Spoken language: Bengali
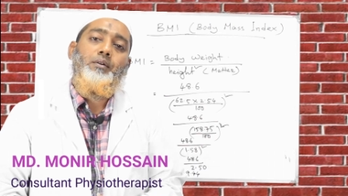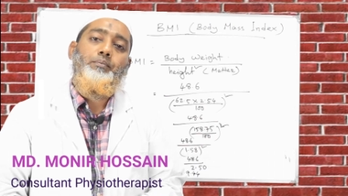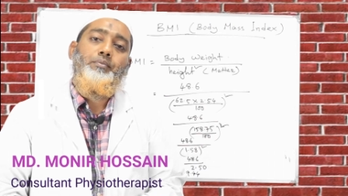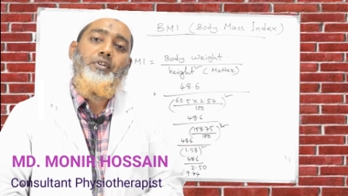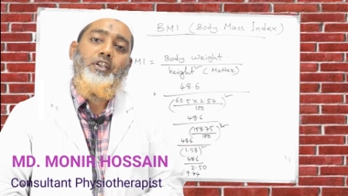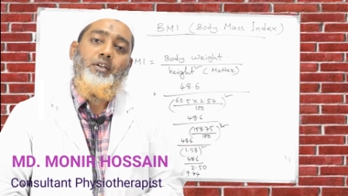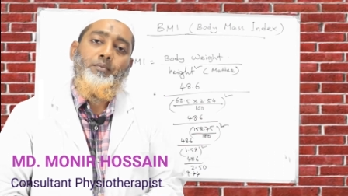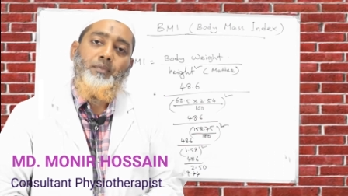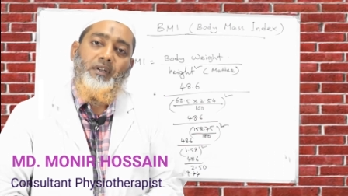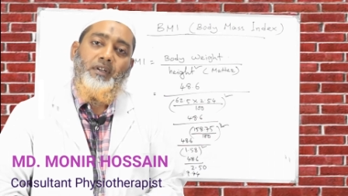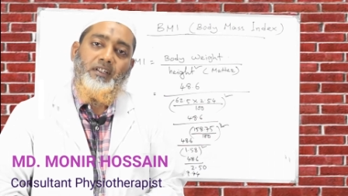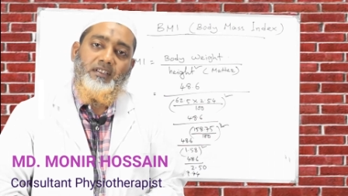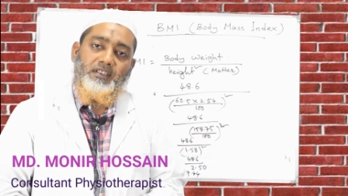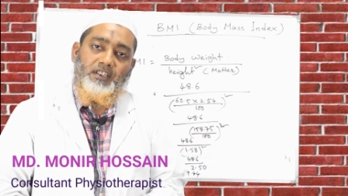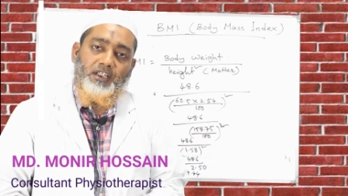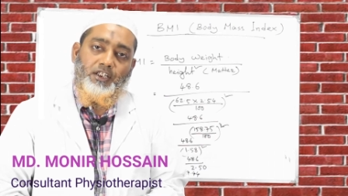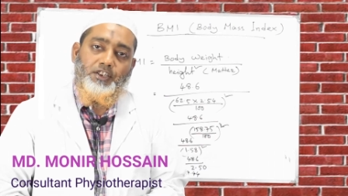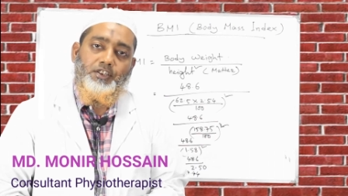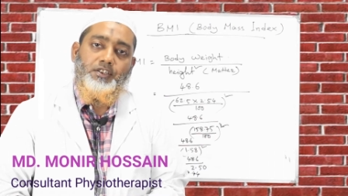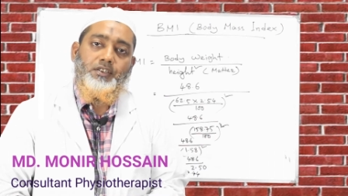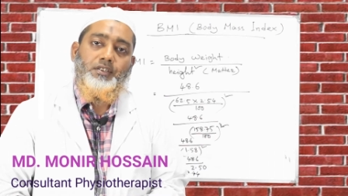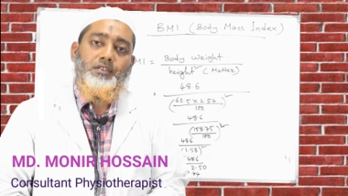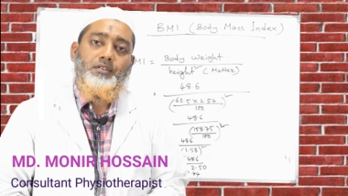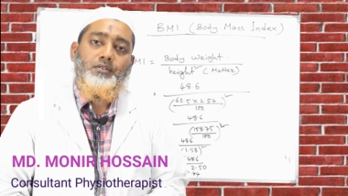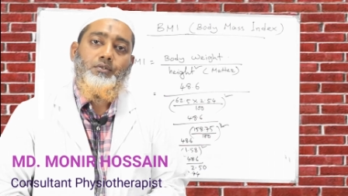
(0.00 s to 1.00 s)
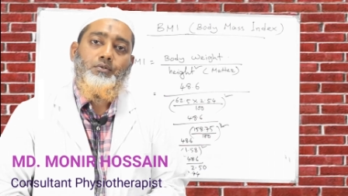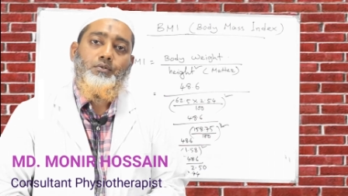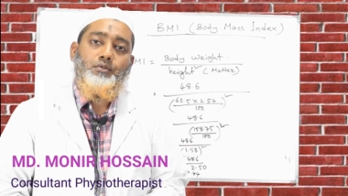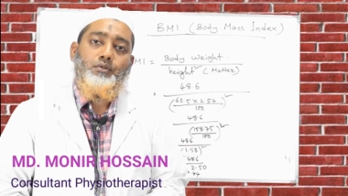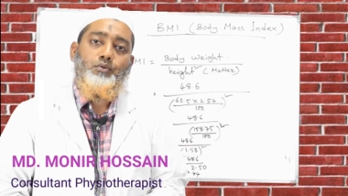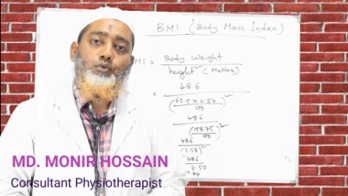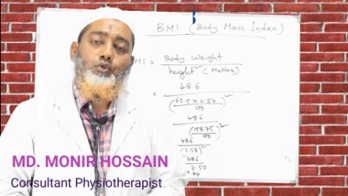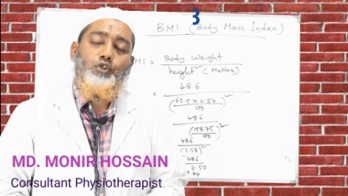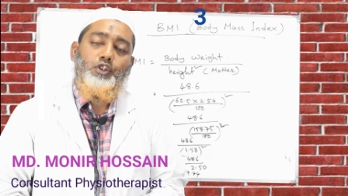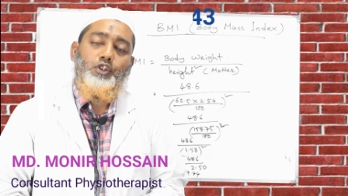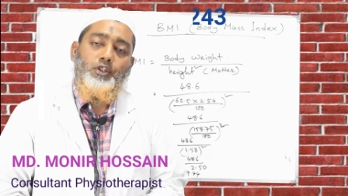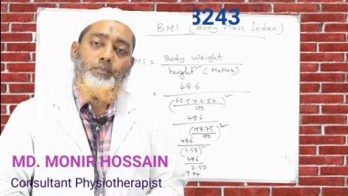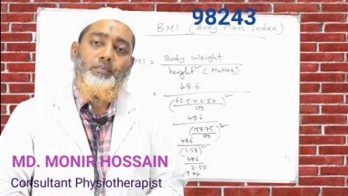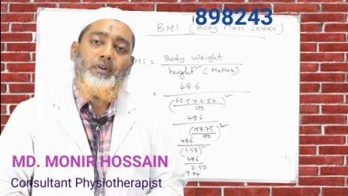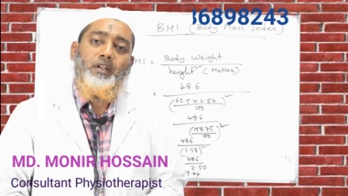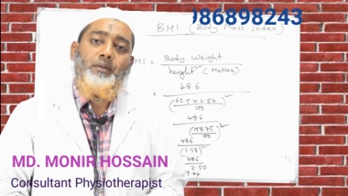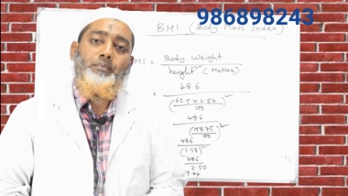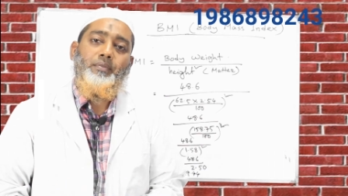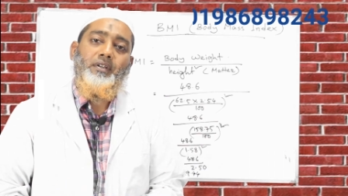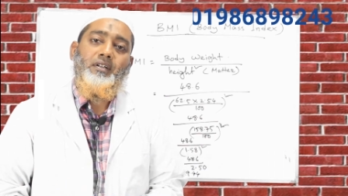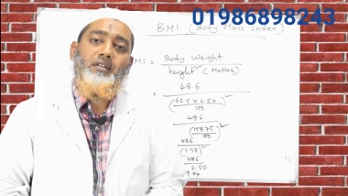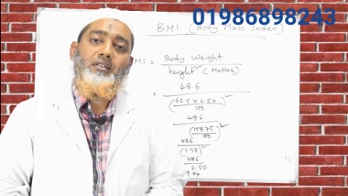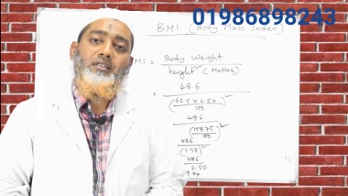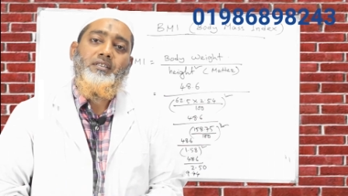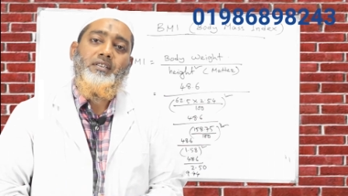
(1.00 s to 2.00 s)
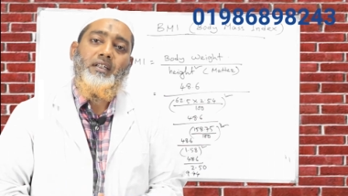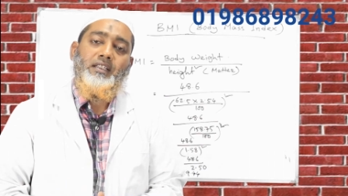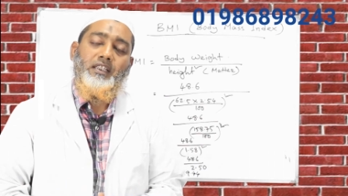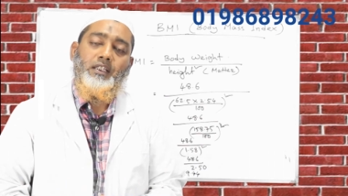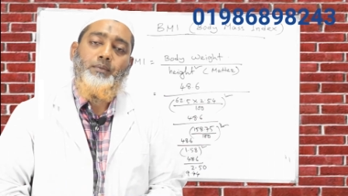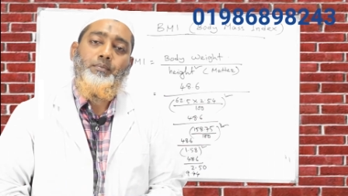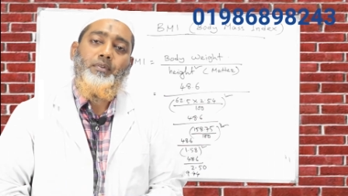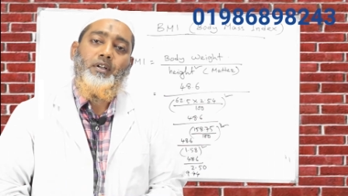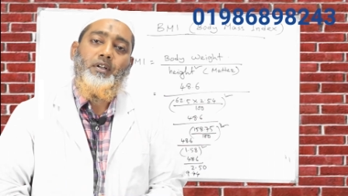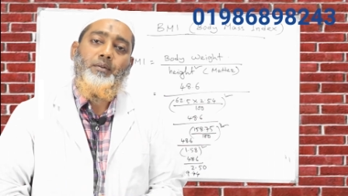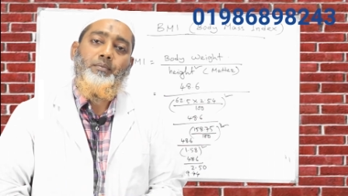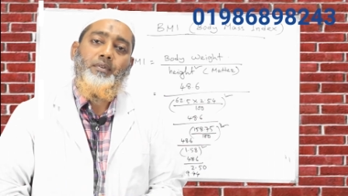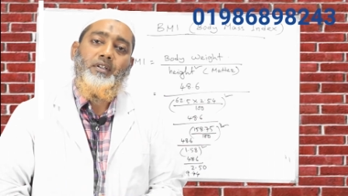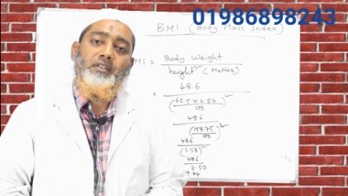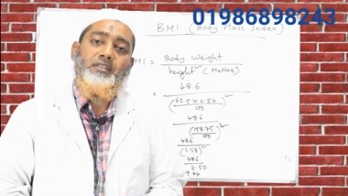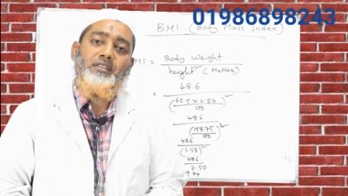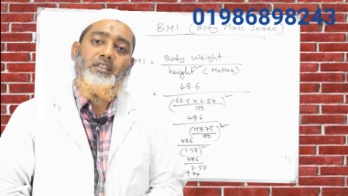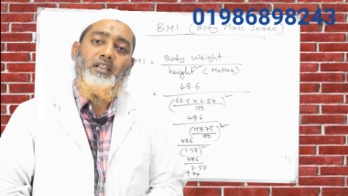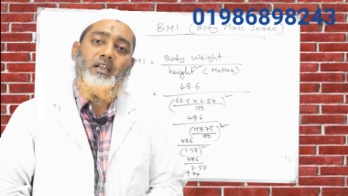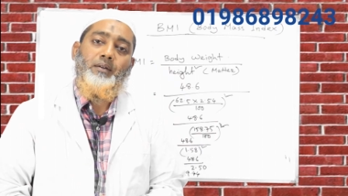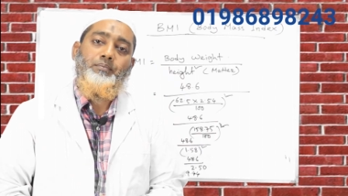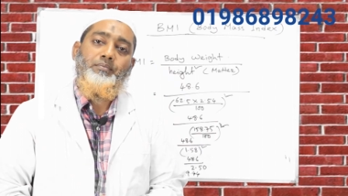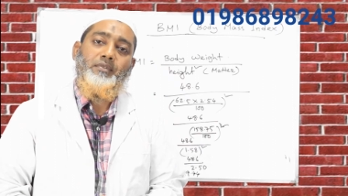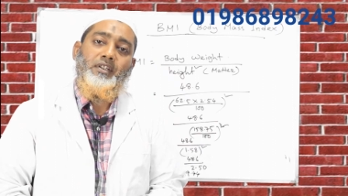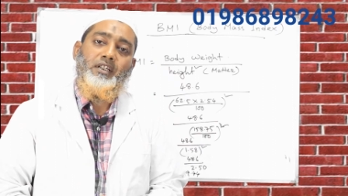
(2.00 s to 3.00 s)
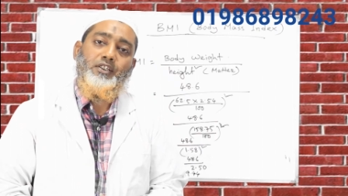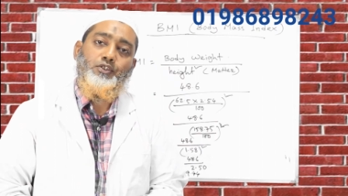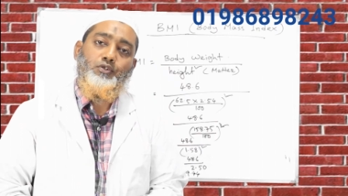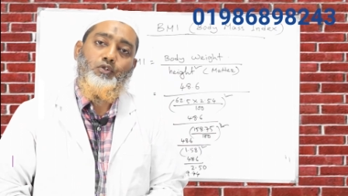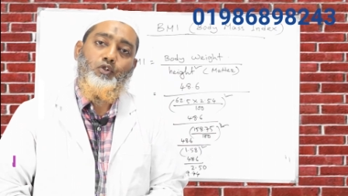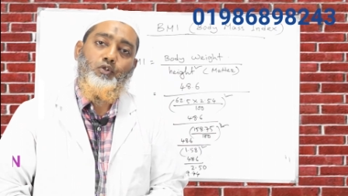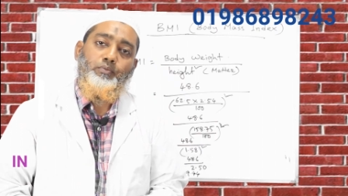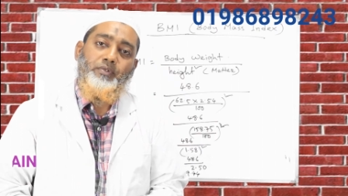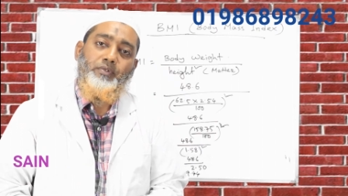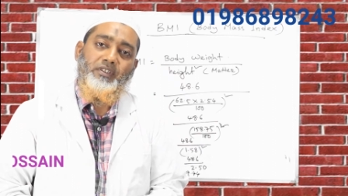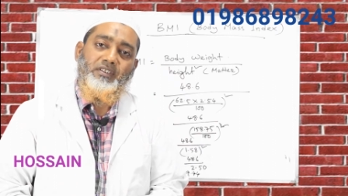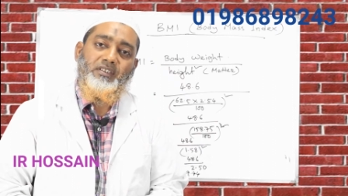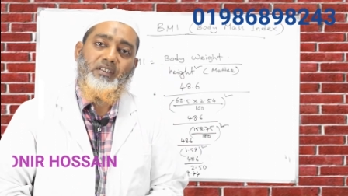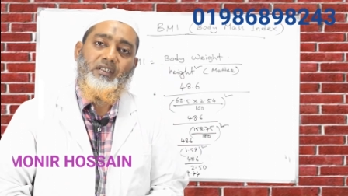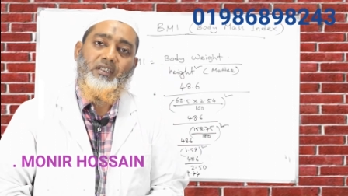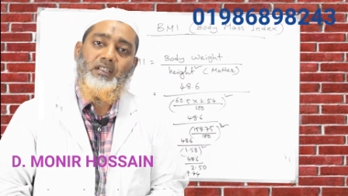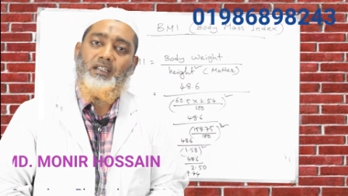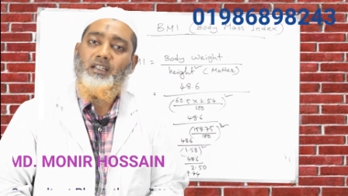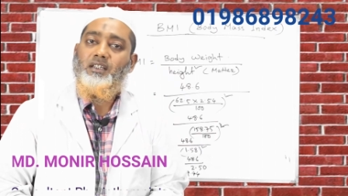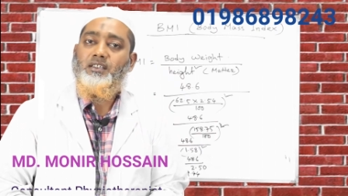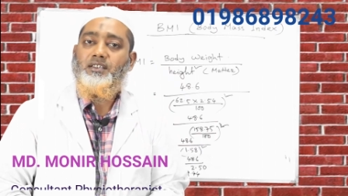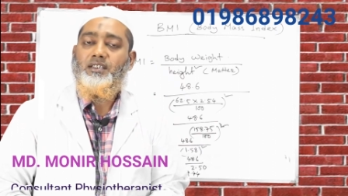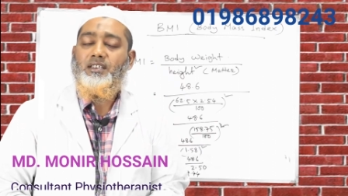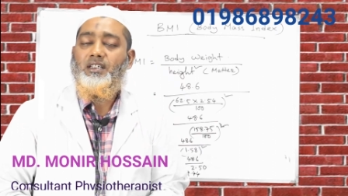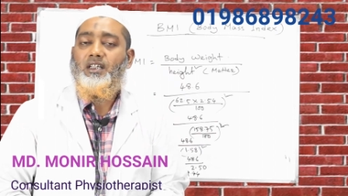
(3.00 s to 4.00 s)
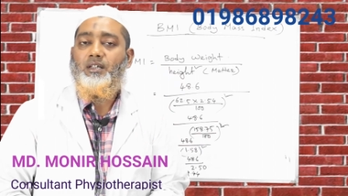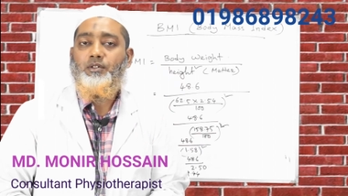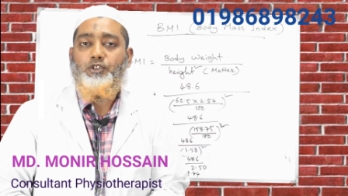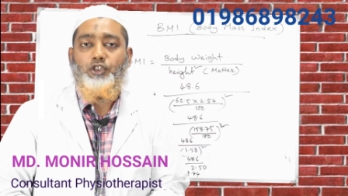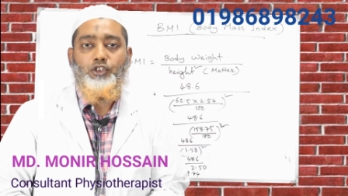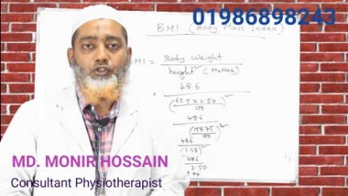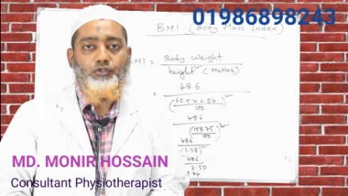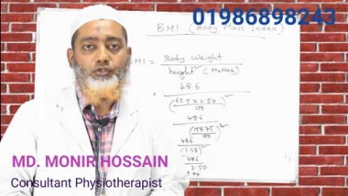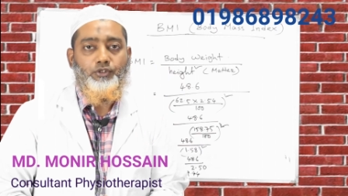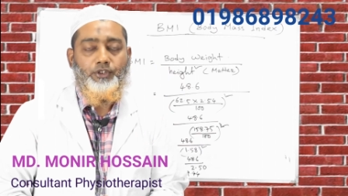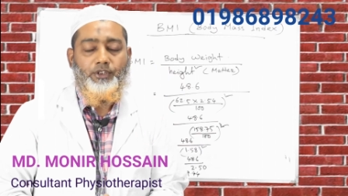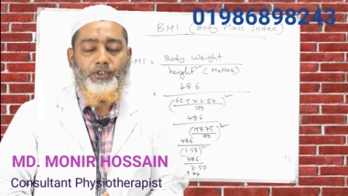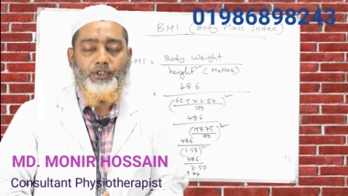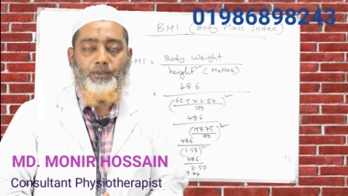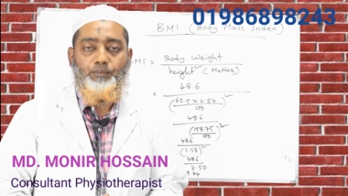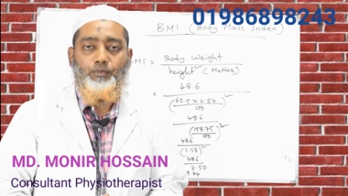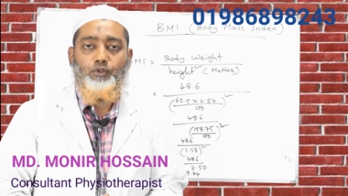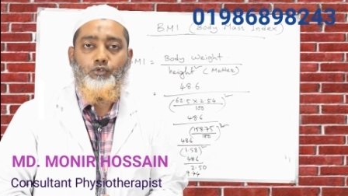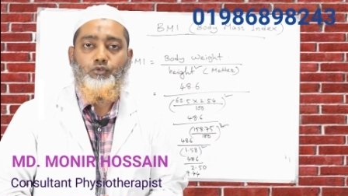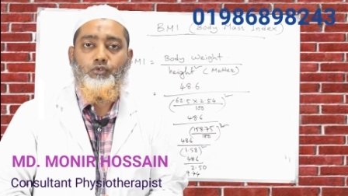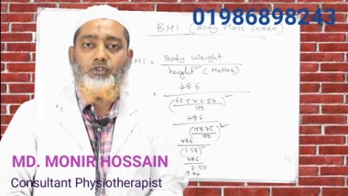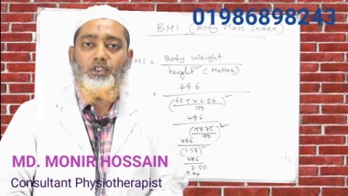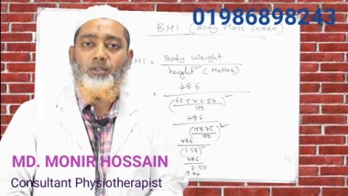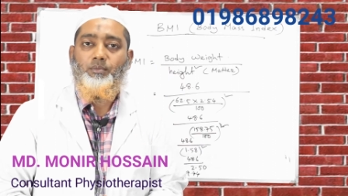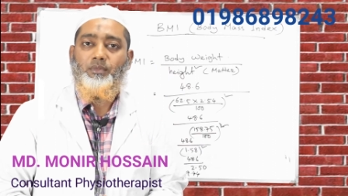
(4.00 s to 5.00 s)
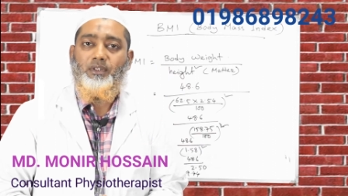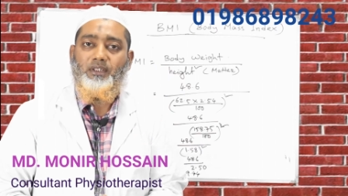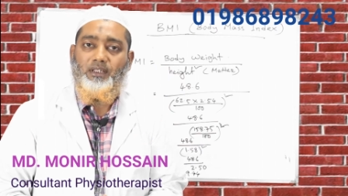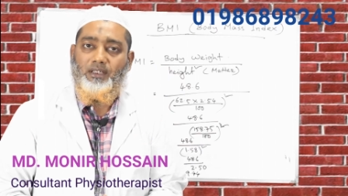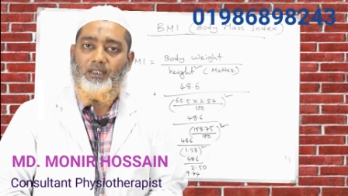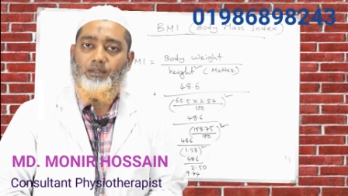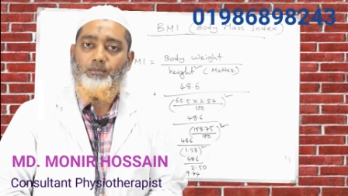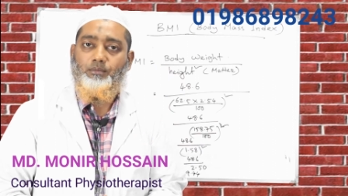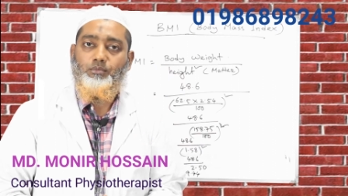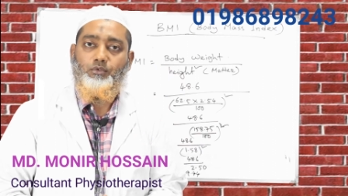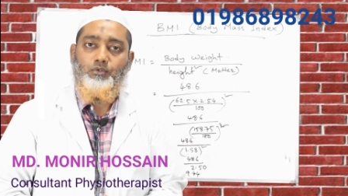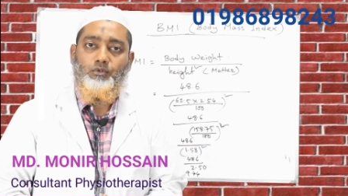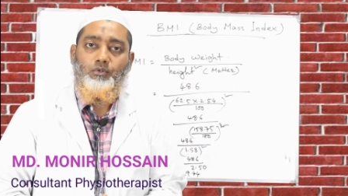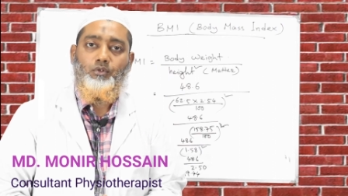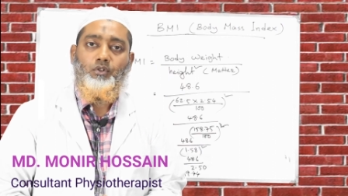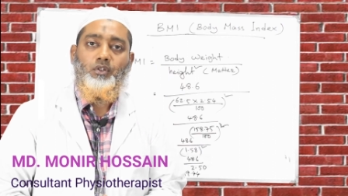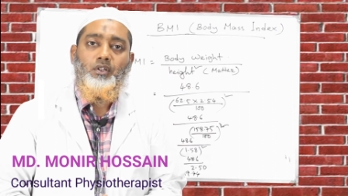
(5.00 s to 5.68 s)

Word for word: বিএমআই টেস্ট করতে পারবেন জানতে পারবেন যে আপনি আসলে বেস কিনা সেটা সে পদ্ধতি আমরা দেখাবো